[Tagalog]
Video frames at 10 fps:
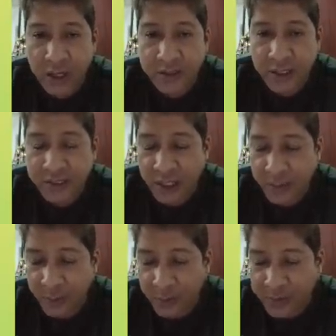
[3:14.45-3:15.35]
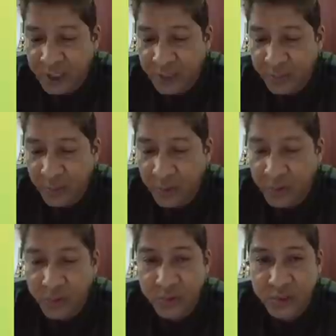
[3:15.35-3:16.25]
Nasa sakin po John
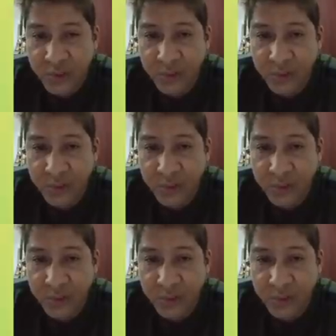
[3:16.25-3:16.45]
Paul Guzzi,